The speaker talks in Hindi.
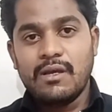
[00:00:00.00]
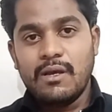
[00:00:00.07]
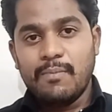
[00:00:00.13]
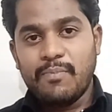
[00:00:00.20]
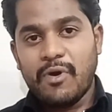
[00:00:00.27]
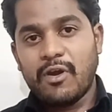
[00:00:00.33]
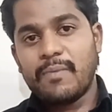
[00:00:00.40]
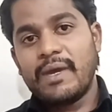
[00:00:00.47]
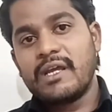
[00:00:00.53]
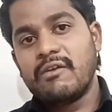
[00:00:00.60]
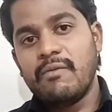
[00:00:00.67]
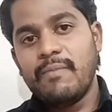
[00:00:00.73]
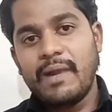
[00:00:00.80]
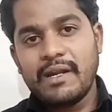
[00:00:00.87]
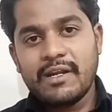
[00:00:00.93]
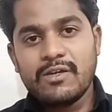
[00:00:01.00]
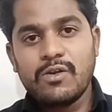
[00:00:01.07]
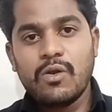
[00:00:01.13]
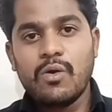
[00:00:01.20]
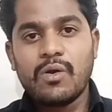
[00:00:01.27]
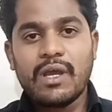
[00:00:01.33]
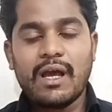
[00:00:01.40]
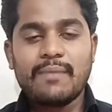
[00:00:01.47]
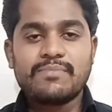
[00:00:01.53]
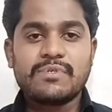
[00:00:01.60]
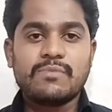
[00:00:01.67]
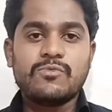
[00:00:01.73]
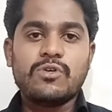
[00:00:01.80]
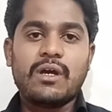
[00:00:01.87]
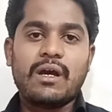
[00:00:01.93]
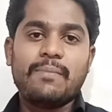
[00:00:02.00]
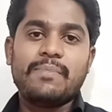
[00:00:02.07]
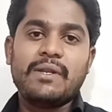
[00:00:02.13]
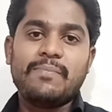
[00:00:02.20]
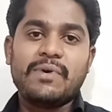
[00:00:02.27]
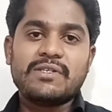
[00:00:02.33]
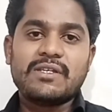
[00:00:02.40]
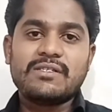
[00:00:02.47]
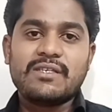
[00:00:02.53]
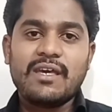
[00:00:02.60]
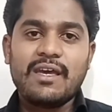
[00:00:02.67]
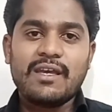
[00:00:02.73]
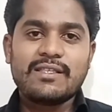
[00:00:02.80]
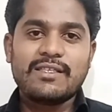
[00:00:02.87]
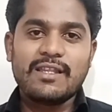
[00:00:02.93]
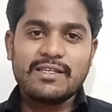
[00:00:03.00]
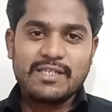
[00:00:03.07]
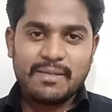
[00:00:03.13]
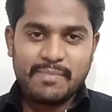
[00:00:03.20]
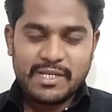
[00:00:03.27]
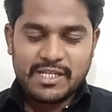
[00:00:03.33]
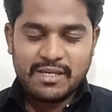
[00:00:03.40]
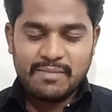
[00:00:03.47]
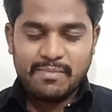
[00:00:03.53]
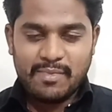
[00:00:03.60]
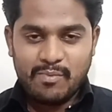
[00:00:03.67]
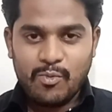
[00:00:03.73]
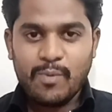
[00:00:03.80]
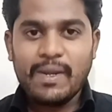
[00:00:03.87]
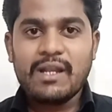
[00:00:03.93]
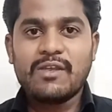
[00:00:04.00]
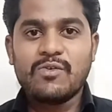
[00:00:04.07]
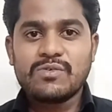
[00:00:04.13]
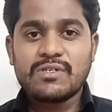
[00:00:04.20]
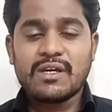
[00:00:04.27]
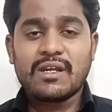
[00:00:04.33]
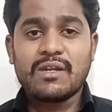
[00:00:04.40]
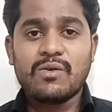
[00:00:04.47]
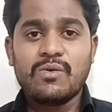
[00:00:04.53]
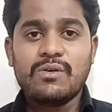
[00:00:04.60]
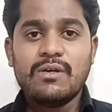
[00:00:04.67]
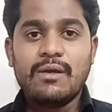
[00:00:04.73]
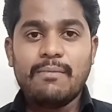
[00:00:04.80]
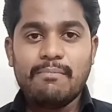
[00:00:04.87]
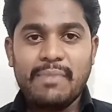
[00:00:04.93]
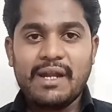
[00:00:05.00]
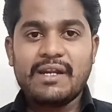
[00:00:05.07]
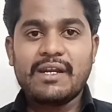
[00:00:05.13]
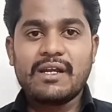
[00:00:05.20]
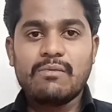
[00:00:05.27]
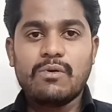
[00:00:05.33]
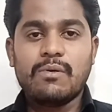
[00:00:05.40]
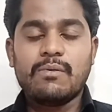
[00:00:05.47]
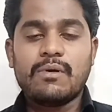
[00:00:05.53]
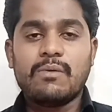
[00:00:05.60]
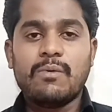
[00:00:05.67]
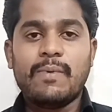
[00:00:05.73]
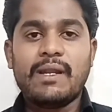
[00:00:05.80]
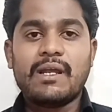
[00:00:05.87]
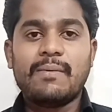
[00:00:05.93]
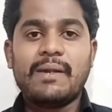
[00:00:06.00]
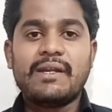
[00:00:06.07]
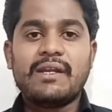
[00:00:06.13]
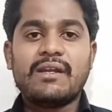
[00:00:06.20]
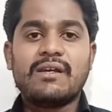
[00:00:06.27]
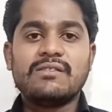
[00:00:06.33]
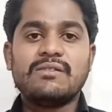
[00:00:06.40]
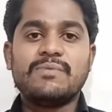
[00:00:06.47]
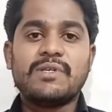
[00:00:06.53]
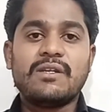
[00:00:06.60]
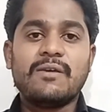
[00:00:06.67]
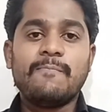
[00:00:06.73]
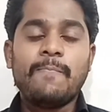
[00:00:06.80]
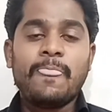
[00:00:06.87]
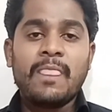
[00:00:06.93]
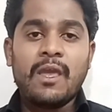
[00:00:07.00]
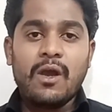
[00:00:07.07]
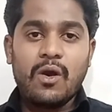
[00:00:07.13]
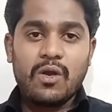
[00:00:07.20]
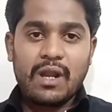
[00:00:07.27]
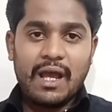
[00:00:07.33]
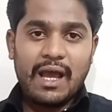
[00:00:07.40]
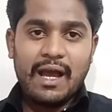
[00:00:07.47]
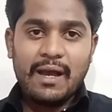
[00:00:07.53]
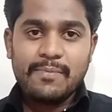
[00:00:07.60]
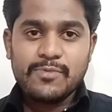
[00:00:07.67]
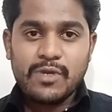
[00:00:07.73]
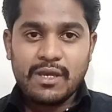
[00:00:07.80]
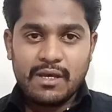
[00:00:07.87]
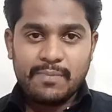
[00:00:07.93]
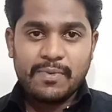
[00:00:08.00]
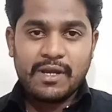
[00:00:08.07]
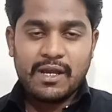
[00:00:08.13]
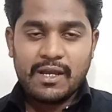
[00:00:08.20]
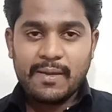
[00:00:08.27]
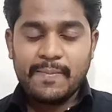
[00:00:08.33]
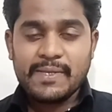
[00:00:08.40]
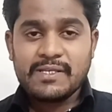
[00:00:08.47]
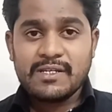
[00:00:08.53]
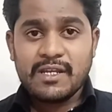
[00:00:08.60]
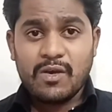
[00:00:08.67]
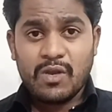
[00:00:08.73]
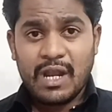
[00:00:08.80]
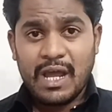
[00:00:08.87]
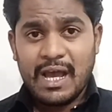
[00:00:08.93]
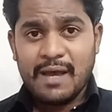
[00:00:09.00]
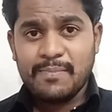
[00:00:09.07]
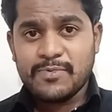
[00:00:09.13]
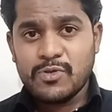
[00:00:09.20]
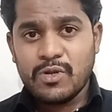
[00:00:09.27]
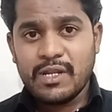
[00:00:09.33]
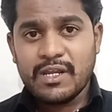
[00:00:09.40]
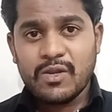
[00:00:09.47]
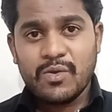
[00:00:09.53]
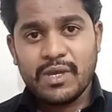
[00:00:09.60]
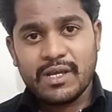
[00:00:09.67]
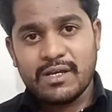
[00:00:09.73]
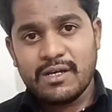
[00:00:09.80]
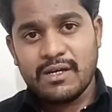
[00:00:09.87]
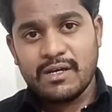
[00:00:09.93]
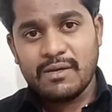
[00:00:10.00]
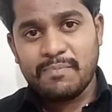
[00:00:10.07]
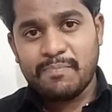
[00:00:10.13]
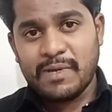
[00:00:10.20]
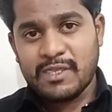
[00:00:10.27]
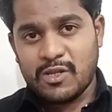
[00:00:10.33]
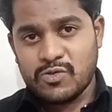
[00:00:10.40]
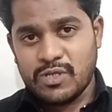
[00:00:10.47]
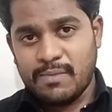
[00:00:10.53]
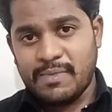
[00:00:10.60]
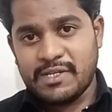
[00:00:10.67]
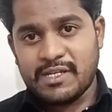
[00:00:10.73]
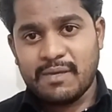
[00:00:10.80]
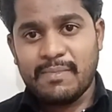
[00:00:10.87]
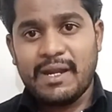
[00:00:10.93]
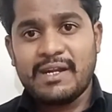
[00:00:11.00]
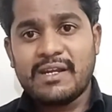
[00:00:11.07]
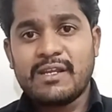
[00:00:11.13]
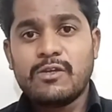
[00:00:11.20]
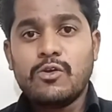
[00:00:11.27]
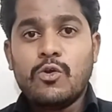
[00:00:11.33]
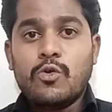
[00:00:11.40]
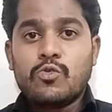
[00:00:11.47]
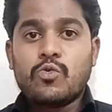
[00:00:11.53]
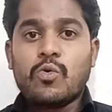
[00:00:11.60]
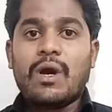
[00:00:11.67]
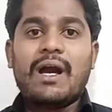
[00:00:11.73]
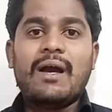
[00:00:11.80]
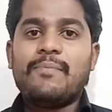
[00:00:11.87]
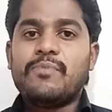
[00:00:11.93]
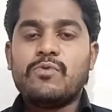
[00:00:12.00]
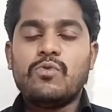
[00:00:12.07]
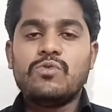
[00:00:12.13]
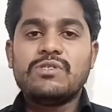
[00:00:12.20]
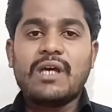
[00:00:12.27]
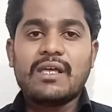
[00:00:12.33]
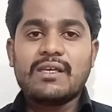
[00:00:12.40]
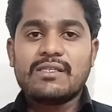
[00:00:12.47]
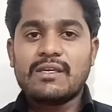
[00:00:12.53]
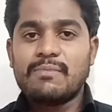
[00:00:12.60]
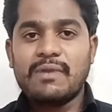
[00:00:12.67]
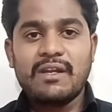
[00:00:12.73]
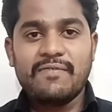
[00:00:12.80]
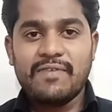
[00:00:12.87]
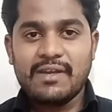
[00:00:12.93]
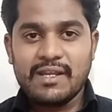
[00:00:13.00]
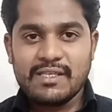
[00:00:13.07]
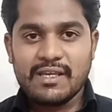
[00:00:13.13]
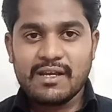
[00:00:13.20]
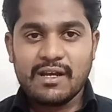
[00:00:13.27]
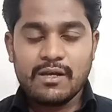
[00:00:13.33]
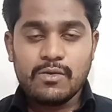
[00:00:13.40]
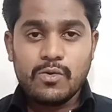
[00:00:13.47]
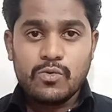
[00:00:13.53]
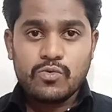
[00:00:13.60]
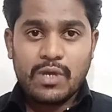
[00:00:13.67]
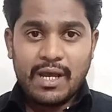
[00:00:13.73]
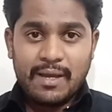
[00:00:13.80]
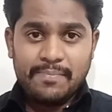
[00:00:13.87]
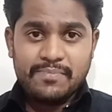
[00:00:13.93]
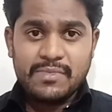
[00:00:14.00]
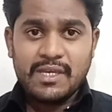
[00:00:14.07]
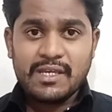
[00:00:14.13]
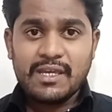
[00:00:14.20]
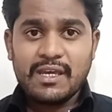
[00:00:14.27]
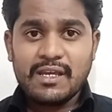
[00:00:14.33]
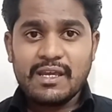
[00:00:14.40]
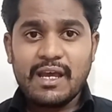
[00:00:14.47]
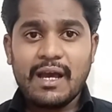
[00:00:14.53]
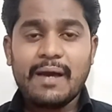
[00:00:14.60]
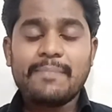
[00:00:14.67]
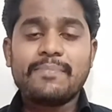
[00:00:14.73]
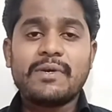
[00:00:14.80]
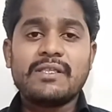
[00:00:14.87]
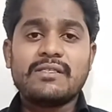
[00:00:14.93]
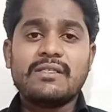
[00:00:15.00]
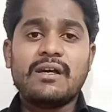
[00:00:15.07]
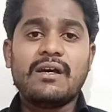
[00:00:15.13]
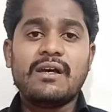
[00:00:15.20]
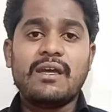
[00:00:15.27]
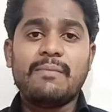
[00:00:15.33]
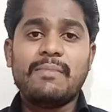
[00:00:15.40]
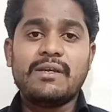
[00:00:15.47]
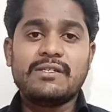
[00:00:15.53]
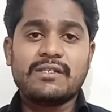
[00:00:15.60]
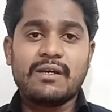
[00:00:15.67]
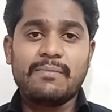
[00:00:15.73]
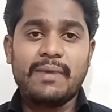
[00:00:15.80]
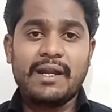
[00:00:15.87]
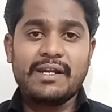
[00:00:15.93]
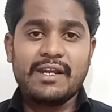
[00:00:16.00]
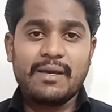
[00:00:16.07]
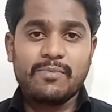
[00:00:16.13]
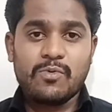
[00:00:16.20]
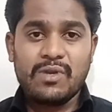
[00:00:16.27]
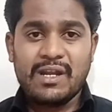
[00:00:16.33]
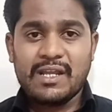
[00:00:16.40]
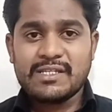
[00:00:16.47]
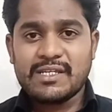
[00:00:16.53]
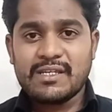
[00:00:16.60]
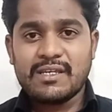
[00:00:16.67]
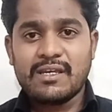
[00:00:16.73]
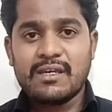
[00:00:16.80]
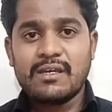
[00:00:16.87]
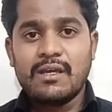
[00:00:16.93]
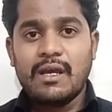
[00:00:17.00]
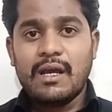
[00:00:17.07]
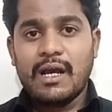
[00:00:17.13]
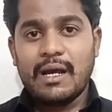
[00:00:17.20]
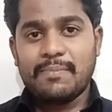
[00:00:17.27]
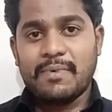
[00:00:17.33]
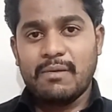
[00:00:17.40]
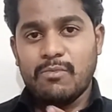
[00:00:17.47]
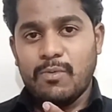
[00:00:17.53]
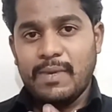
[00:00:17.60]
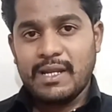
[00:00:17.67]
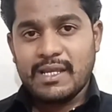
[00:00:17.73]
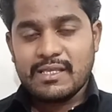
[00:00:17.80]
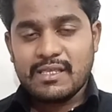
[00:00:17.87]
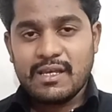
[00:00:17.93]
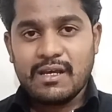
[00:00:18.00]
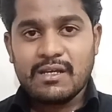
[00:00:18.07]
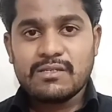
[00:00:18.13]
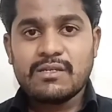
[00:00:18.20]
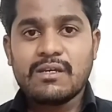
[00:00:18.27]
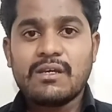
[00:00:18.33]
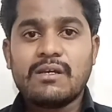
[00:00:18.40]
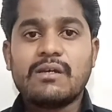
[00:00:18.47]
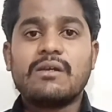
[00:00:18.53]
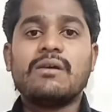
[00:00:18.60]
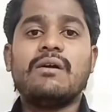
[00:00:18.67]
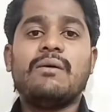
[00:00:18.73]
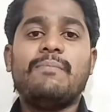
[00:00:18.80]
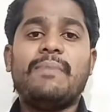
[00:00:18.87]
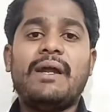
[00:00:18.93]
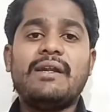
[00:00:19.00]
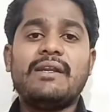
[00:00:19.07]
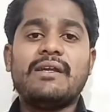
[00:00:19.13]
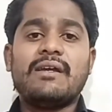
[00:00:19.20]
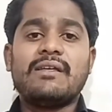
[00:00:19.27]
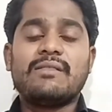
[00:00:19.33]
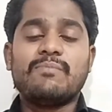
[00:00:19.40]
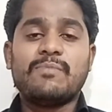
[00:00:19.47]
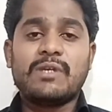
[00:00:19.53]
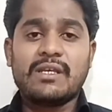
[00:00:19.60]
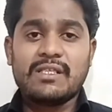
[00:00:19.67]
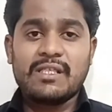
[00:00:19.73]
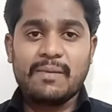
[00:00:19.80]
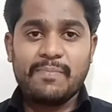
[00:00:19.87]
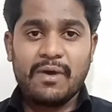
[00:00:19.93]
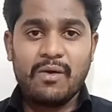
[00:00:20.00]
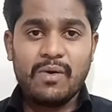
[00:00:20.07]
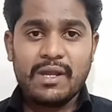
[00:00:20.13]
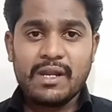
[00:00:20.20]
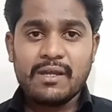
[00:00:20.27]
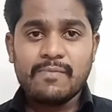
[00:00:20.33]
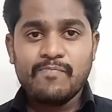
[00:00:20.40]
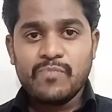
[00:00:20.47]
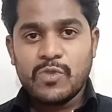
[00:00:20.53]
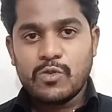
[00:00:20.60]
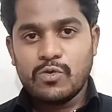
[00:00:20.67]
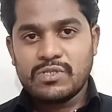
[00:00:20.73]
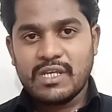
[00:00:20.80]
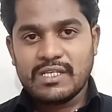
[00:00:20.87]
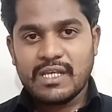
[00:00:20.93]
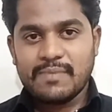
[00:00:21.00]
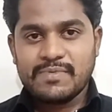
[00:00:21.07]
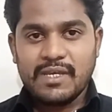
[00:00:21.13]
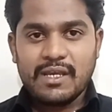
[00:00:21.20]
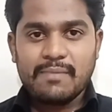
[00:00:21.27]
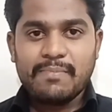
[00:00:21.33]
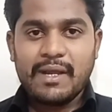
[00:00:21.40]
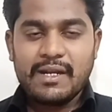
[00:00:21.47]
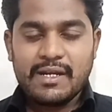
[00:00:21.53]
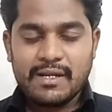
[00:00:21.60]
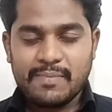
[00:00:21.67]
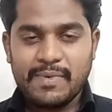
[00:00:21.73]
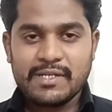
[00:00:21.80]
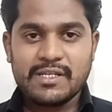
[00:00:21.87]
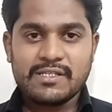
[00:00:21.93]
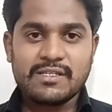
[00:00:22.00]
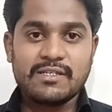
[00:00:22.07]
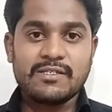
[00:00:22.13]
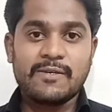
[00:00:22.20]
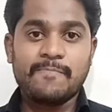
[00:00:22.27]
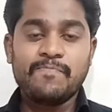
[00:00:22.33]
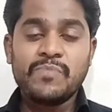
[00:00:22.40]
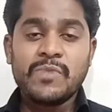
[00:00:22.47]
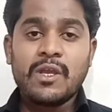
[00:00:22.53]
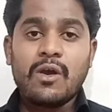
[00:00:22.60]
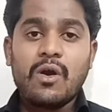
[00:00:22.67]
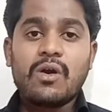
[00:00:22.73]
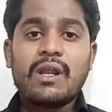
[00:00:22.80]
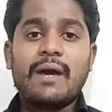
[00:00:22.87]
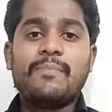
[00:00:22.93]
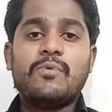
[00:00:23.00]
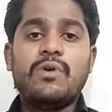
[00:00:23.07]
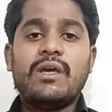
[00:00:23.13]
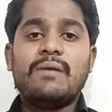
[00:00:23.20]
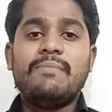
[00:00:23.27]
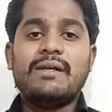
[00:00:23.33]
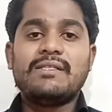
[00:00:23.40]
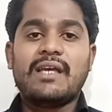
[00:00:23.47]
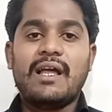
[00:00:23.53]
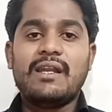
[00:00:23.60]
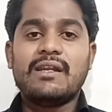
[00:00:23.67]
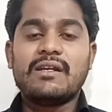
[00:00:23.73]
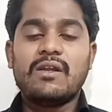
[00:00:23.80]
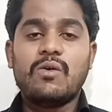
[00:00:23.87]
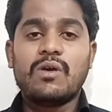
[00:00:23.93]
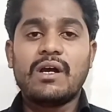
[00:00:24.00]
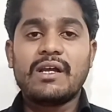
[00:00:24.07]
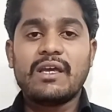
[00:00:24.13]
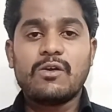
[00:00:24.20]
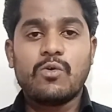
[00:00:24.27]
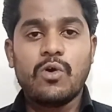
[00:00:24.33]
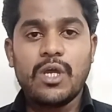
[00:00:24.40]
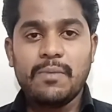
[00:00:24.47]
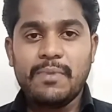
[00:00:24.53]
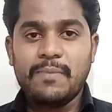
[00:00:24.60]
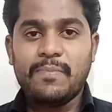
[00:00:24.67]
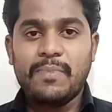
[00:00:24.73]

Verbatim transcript: पावर बैंक की बैटरी लो हो गया आप समझो आपने परचेस किया एक तीन हज़ार एम की मोबाइल यूज़ कर रहे हो बैटरी का मोबाइल का बैटरी कंजम्पशन है और आप कैपेसिटी है और आप जो ले रहे हो एक पंद्रह सौ एम का बैटरी तो आपको ज़्यादातर बेनिफिट नहीं देगा तो आप देखिए कि आप कितना एम का बैटरी आपको लेना चाहिए आपका मोबाइल कितना ये बैटरी का कितना पावर है तो उसके हिसाब से एक बैटरी परचेस कीजिए और आपको एक बात ख्याल रखना होगा कि कोई भी